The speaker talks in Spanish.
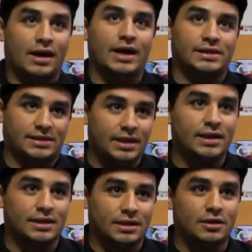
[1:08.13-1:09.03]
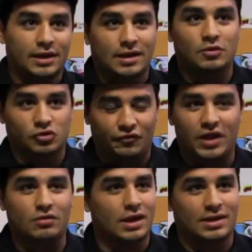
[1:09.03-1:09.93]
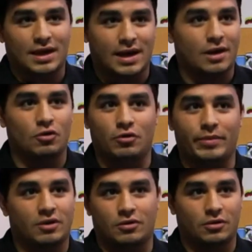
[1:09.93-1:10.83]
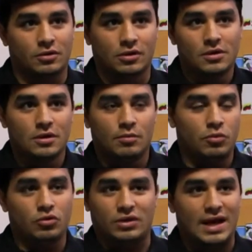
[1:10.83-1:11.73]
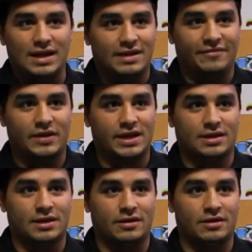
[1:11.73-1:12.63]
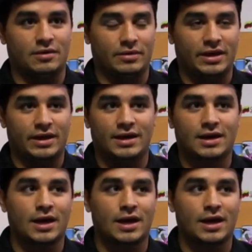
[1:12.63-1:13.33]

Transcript: que sí estamos sufriendo un ataque económico brutal de frente, de verdad